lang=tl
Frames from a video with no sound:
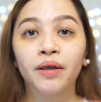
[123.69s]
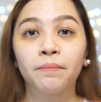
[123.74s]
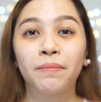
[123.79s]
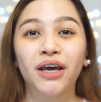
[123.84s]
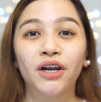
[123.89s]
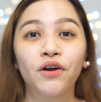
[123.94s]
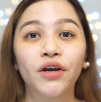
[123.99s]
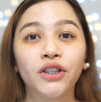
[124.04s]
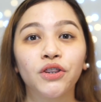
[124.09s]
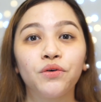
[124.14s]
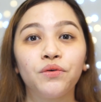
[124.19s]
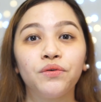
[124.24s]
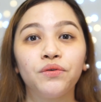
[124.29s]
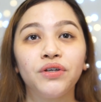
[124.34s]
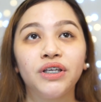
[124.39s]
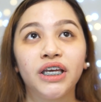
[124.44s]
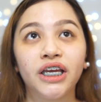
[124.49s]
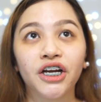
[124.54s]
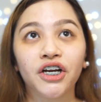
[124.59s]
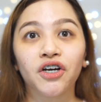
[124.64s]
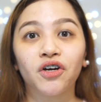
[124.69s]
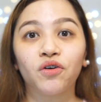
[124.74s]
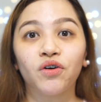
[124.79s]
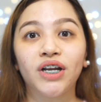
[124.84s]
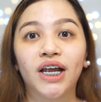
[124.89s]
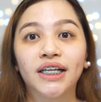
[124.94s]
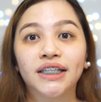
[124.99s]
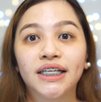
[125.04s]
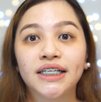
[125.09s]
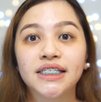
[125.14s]
Pero itong year ko
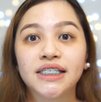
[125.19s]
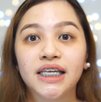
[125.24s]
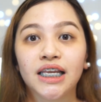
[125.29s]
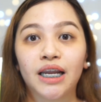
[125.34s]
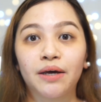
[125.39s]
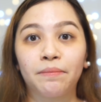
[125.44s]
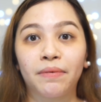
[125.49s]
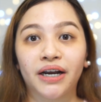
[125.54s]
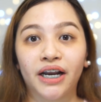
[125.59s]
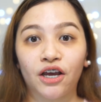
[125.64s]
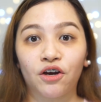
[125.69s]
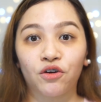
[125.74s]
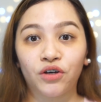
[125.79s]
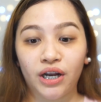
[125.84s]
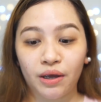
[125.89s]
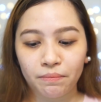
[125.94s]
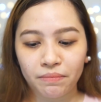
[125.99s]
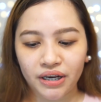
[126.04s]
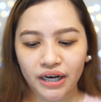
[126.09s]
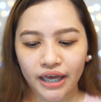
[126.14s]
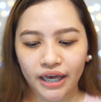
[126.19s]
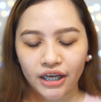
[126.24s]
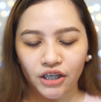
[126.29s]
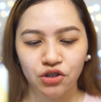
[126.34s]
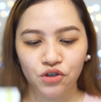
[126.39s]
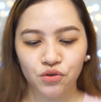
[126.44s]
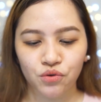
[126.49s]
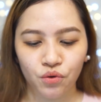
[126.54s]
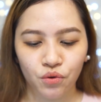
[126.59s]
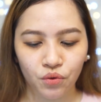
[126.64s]
lang din sila pareho na bile.
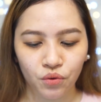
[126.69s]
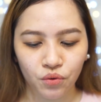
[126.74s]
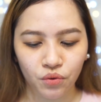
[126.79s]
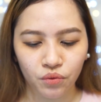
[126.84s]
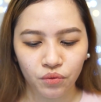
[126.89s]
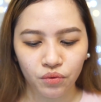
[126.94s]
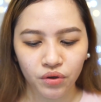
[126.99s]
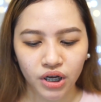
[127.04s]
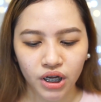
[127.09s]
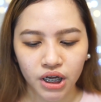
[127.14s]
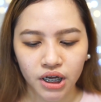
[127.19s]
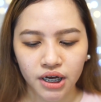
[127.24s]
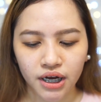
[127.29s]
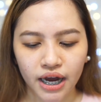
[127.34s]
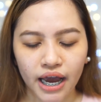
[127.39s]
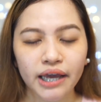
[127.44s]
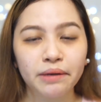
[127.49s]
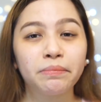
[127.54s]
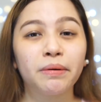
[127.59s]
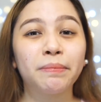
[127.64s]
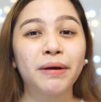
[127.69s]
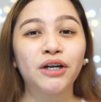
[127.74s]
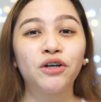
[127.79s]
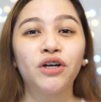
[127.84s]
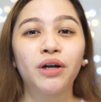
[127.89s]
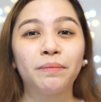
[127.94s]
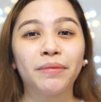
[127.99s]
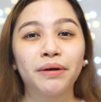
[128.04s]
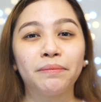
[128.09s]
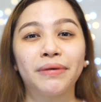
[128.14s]
So, kahit pa paano
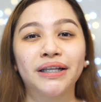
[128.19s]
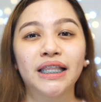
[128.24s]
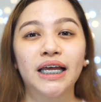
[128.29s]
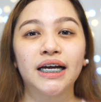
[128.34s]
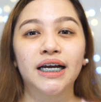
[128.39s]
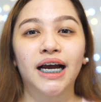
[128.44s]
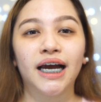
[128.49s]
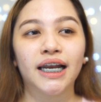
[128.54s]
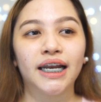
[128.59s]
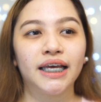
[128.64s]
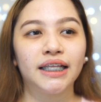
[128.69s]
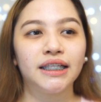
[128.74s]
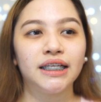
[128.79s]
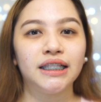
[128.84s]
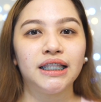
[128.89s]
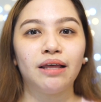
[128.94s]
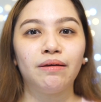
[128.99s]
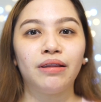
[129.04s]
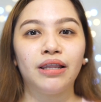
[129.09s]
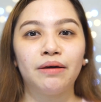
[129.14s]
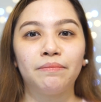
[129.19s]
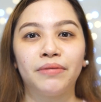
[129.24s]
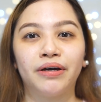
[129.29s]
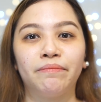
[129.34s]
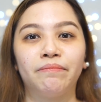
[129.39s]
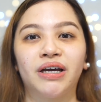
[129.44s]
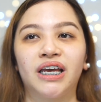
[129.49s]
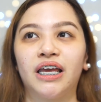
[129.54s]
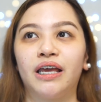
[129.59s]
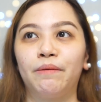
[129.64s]
naman matagal and hindi naman
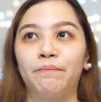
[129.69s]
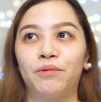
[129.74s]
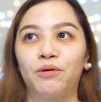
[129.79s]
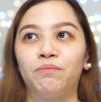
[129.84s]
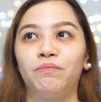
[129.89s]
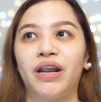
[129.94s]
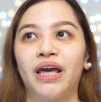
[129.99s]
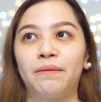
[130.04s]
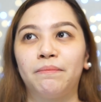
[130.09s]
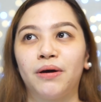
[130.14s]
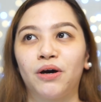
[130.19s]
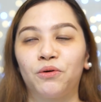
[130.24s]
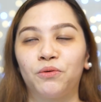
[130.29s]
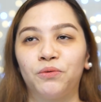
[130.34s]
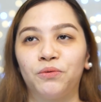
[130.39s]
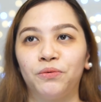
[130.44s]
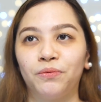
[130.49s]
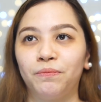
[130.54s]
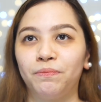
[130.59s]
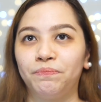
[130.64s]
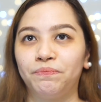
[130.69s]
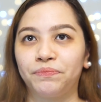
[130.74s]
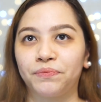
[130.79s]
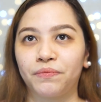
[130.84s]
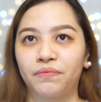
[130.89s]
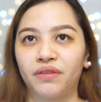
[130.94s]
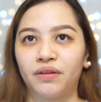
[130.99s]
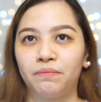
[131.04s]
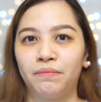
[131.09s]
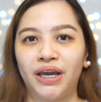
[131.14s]
magiging problema kung
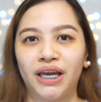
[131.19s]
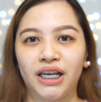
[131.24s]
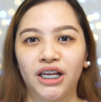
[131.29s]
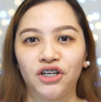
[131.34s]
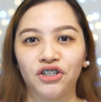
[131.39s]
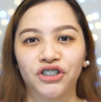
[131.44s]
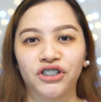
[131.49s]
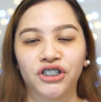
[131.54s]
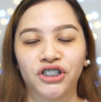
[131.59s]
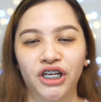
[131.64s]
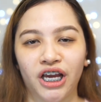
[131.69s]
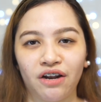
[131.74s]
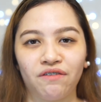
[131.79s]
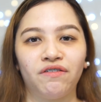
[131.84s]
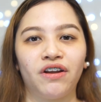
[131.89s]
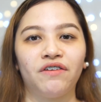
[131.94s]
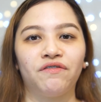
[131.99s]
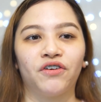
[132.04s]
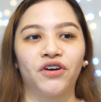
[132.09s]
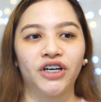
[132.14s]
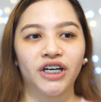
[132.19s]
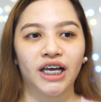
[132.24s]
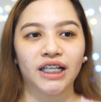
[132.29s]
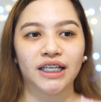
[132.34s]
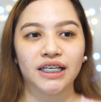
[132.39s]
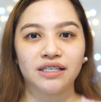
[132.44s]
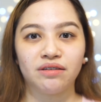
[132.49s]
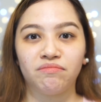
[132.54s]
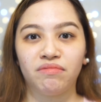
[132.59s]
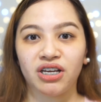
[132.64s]
maikling shelf life or not
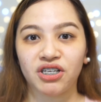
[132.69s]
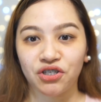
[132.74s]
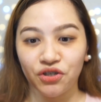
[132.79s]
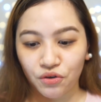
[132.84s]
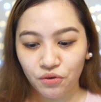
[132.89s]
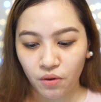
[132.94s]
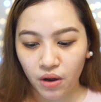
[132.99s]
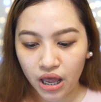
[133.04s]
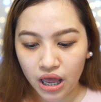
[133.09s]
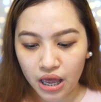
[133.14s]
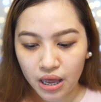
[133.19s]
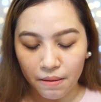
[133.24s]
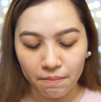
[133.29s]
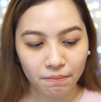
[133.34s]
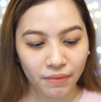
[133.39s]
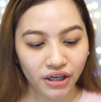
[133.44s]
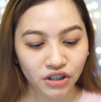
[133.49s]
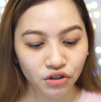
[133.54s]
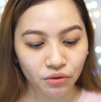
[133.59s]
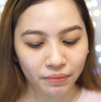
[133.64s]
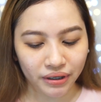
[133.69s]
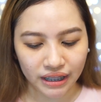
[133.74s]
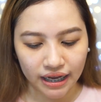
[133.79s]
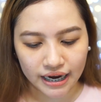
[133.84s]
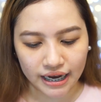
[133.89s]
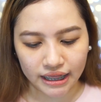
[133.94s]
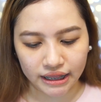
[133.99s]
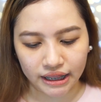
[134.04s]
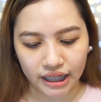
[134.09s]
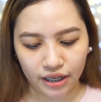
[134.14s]
kasi medyo, medyo
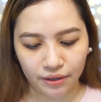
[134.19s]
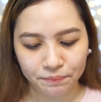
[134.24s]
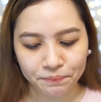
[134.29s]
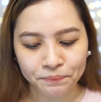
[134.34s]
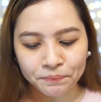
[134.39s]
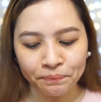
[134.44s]
matagal din.